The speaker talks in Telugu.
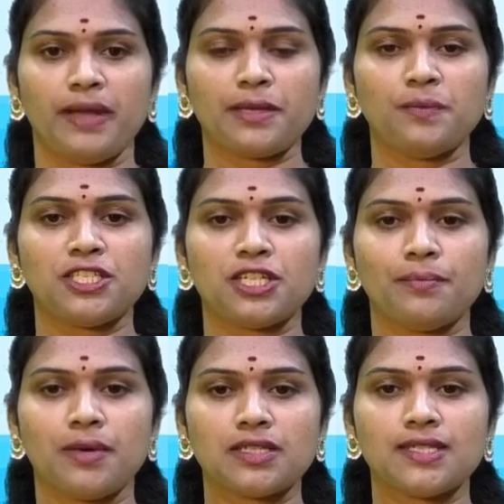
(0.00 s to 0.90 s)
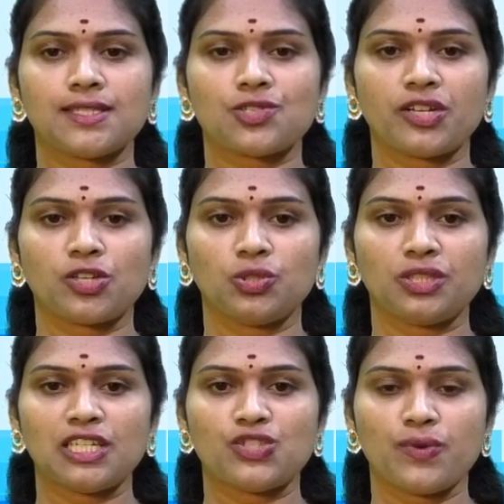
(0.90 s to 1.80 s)
బ్యాడ్మింటన్ మాజీ స్టార్
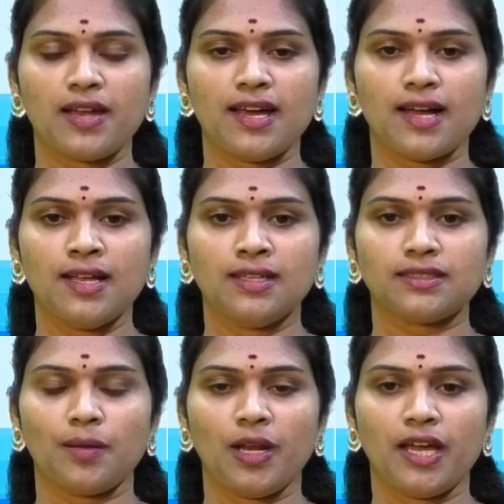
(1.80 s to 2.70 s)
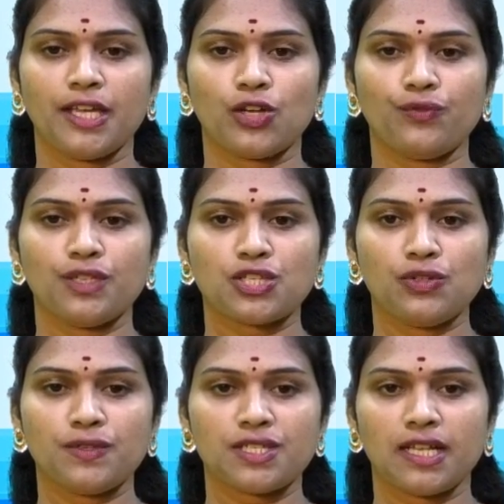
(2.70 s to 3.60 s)
గుత్తా జ్వాల తమిళ హీరో
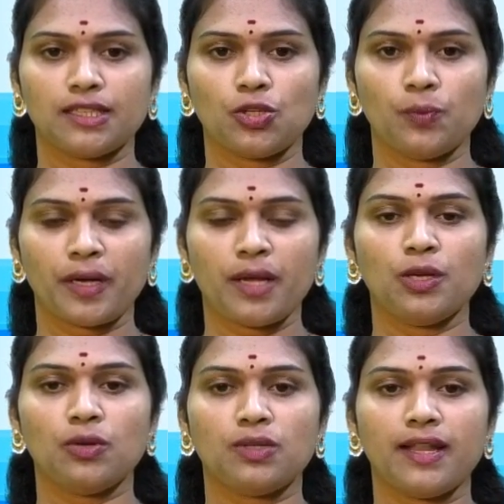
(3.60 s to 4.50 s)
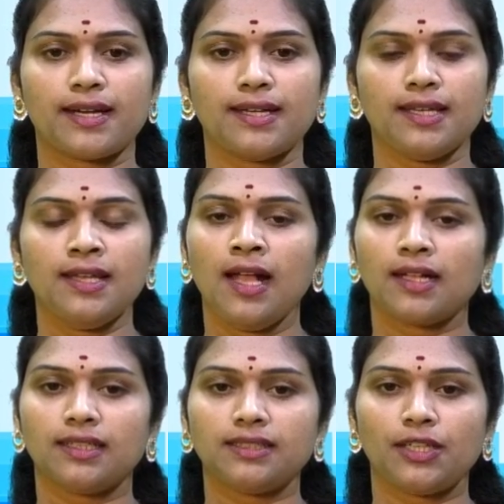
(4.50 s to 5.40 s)
విష్ణు తో ప్రేమలో ఉన్నారని
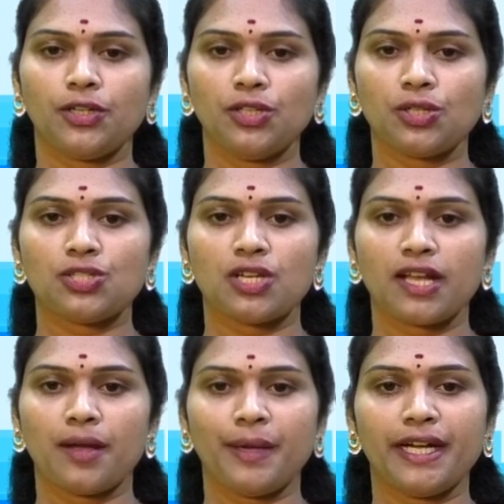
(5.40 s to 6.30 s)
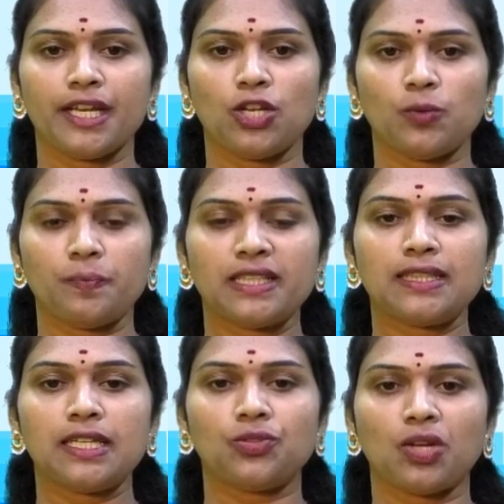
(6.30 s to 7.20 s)
గత రెండు రోజులుగా మీడియాలో
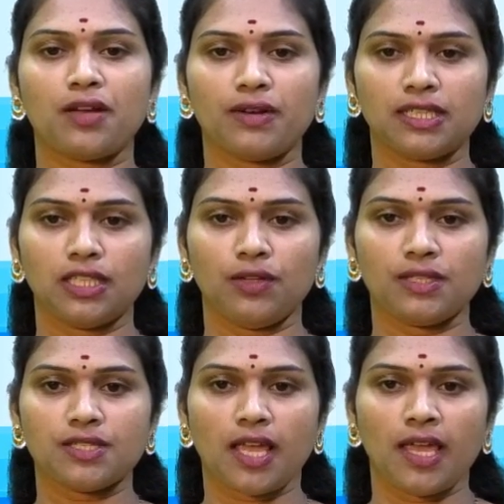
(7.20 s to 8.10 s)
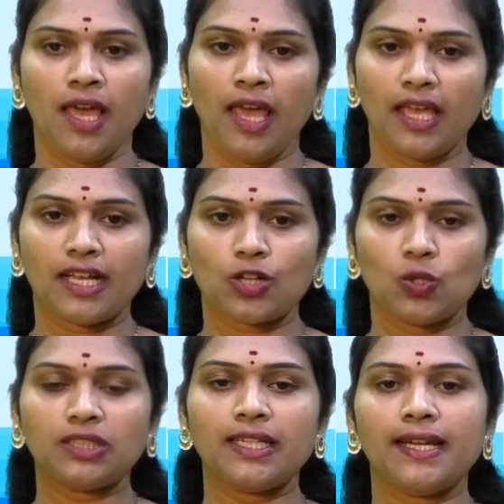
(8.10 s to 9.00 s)
పెద్ద ఎత్తున వార్తలు వచ్చాయి ఇక
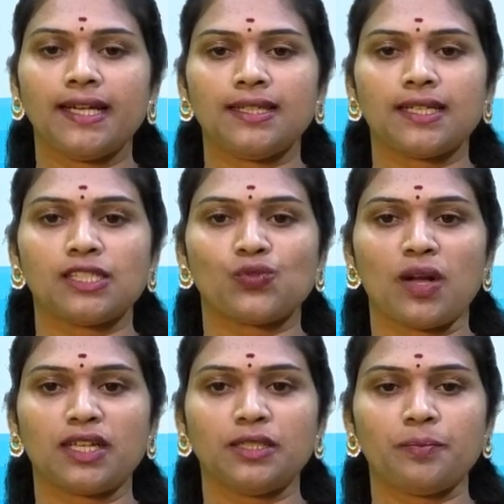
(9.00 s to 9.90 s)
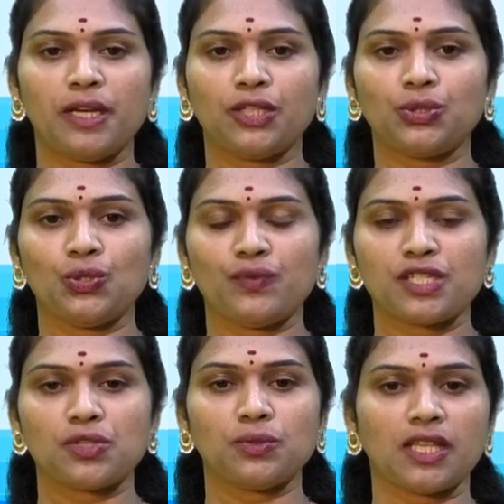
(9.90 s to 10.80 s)
కొత్త ఏడాదికి స్వాగతం పలుకుతూ
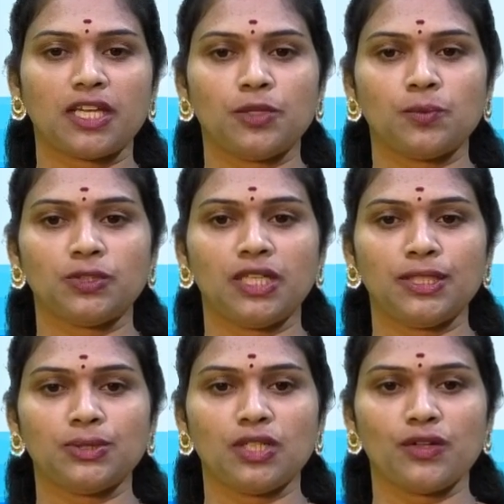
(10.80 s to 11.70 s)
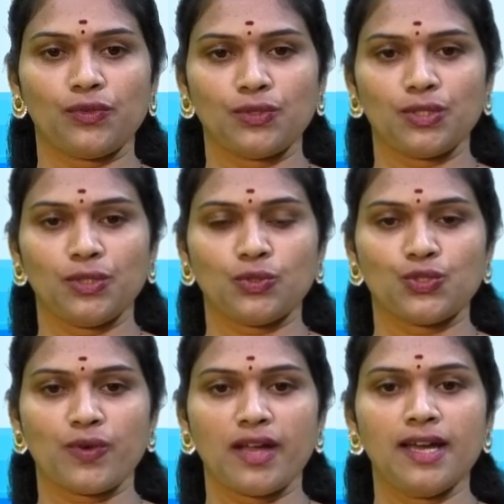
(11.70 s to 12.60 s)
విష్ణు తనను ముద్దాడుతున్న ఫోటోను
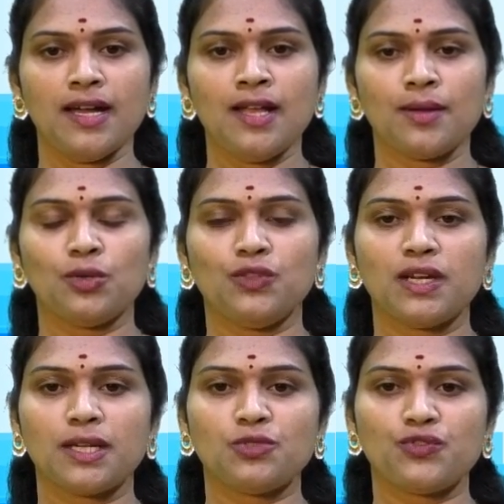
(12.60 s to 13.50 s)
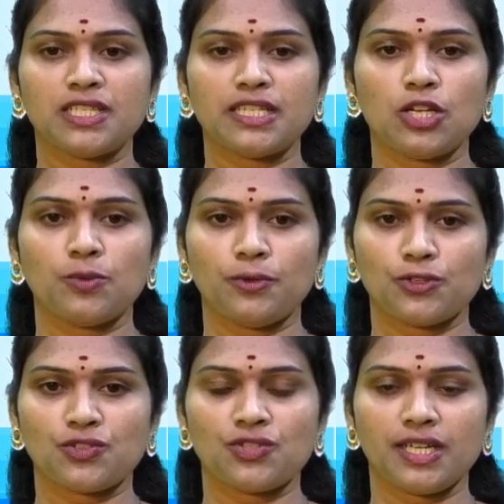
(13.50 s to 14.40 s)
జ్వాల బుధవారం ట్విట్టర్లో
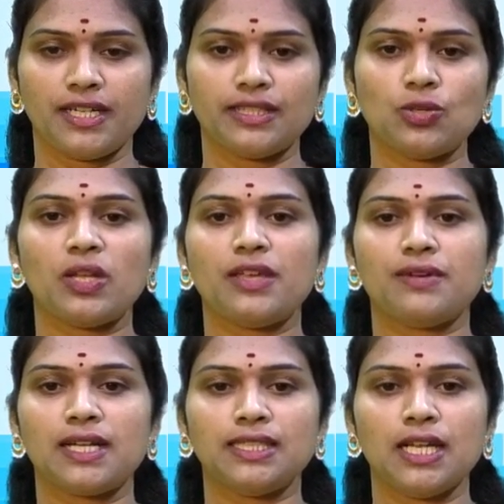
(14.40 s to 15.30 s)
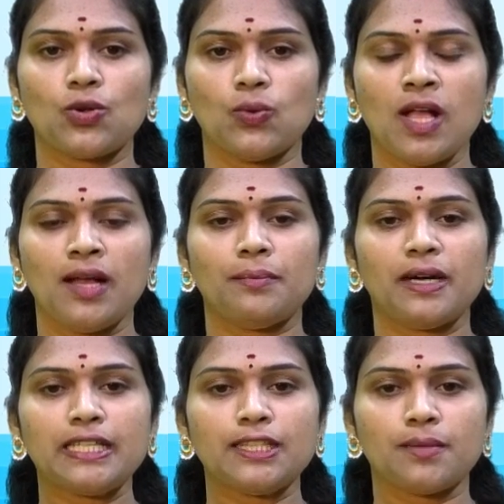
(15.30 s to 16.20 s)
పోస్టు చేయడంతో ఈ వార్తలకు
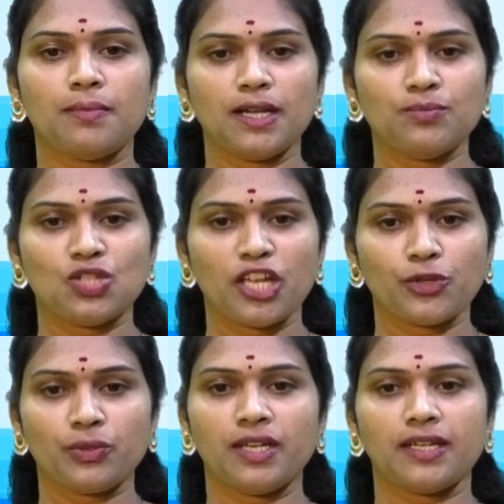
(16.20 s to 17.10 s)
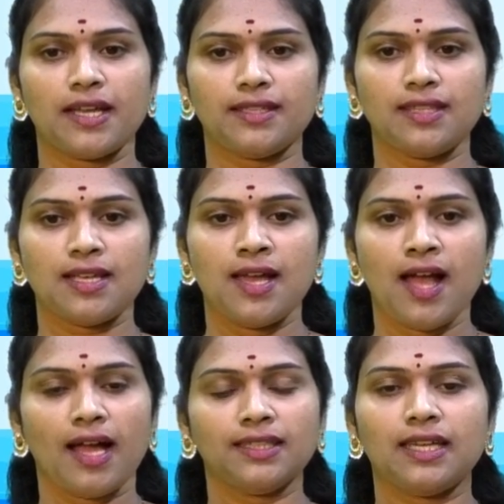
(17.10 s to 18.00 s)
మరింత బలం చేకూరున్నట్లయింది
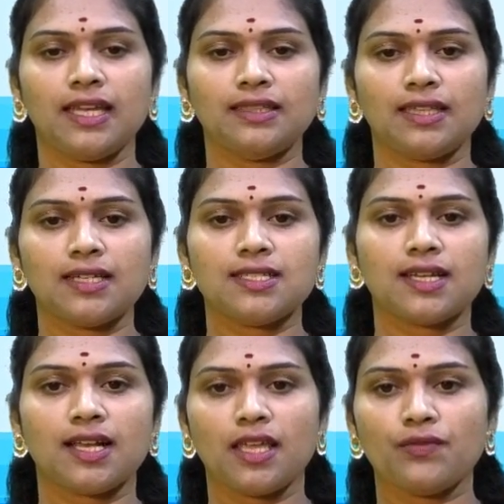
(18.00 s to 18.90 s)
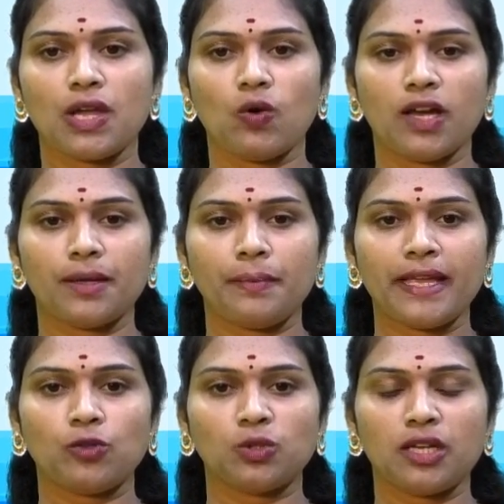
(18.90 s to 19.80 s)
అయితే తాజాగా ఈ
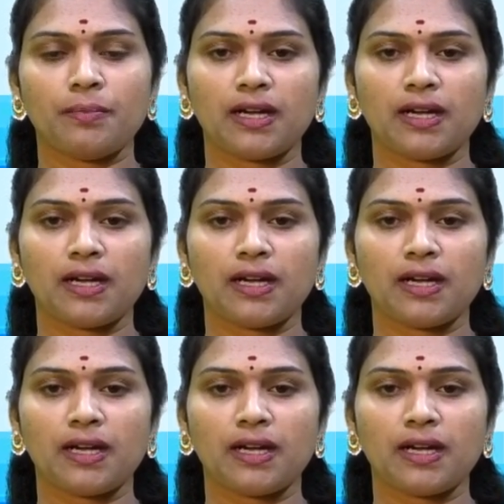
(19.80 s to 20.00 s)
వ్యవహారంపై గుత్తా